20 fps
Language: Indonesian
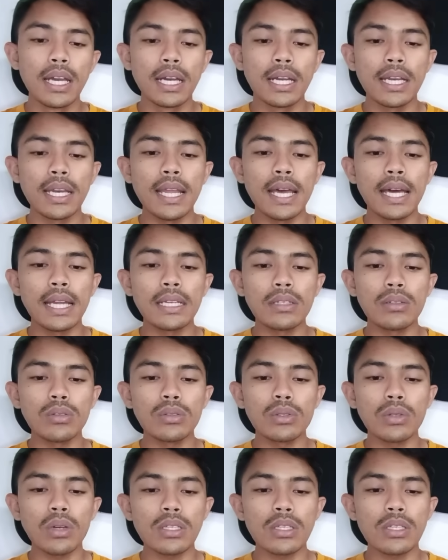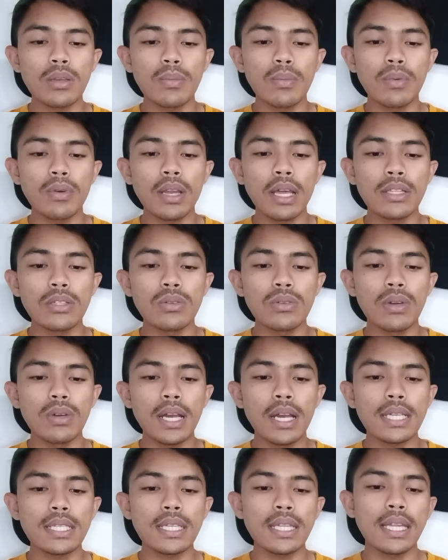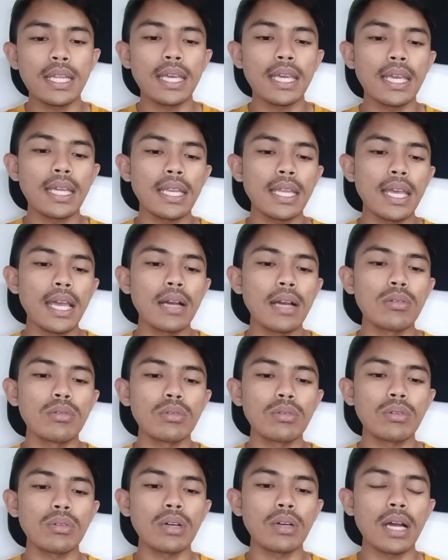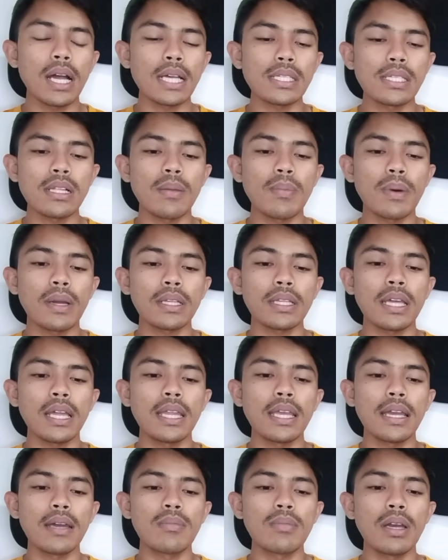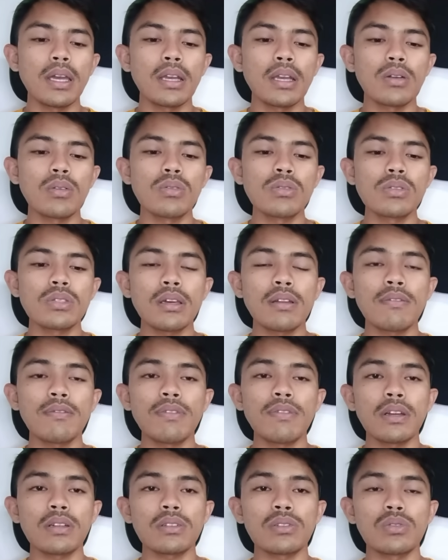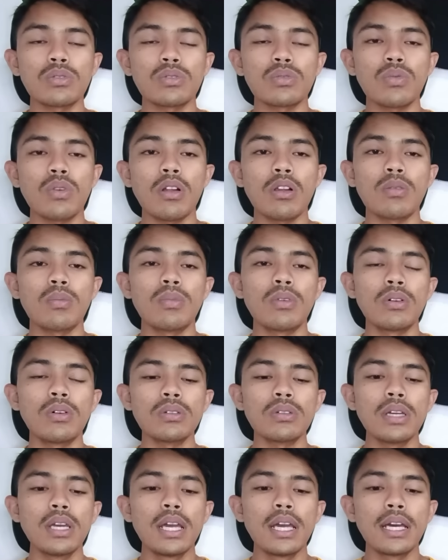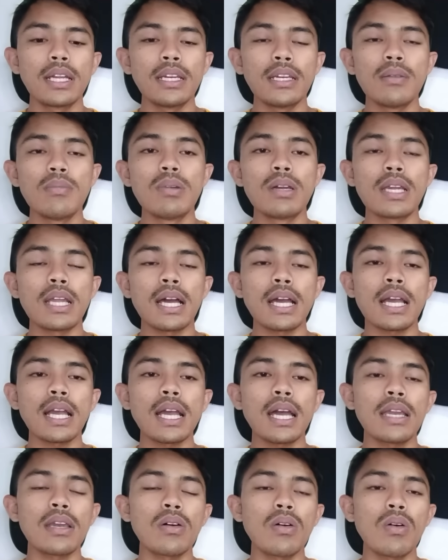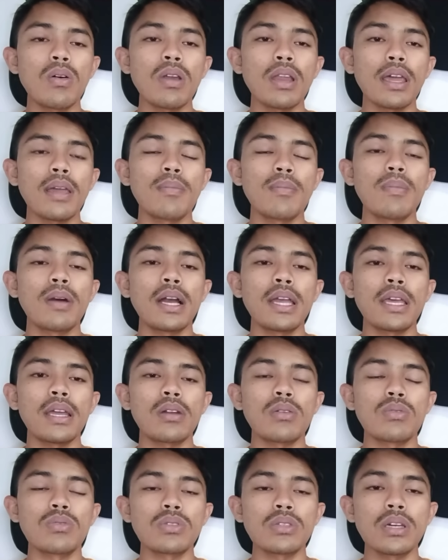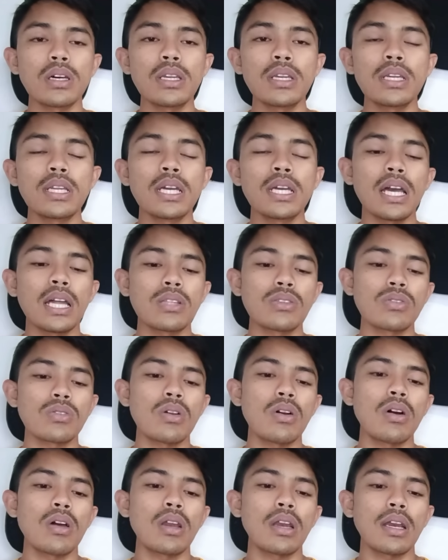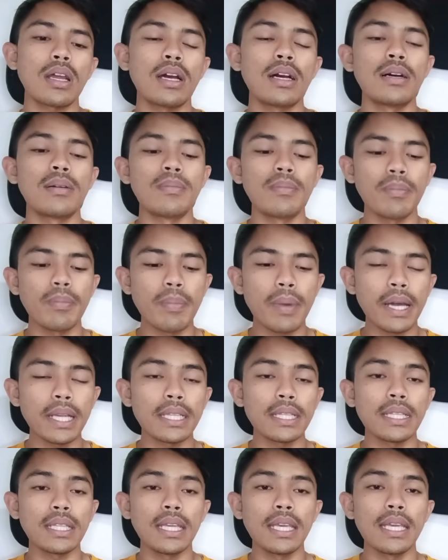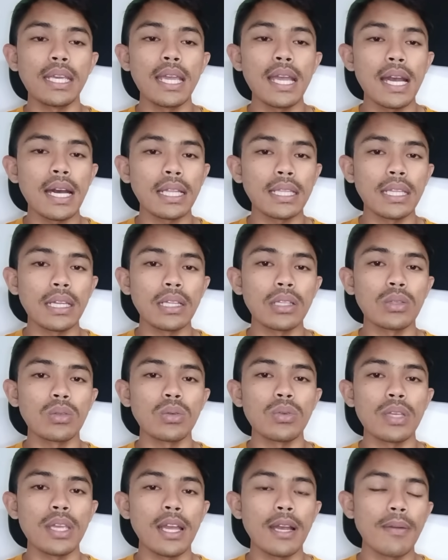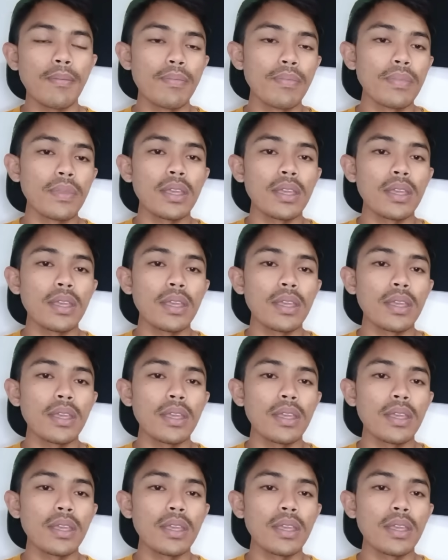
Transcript: Dan untuk kesimpulan juga sedikit ya untuk hasil pertandingan Bayer Kusen versus Wolfsburg dibenangkan oleh Bayer Kusen dengan skor 4-3 tentunya.